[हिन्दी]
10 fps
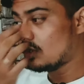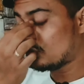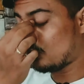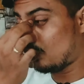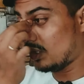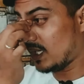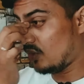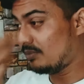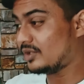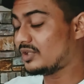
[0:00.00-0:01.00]
तो खोल रहा
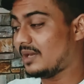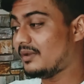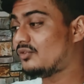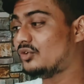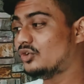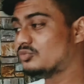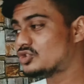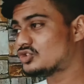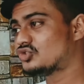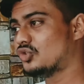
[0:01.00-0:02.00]
हूँ मैं तो यहाँ पे वीडियो
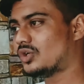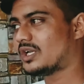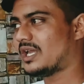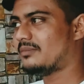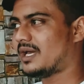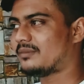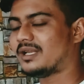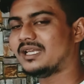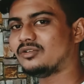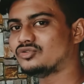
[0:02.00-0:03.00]
मुझे शो कर रहा है बार बार
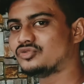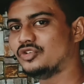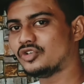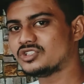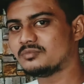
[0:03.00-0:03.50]
लेकिन उस वीडियो को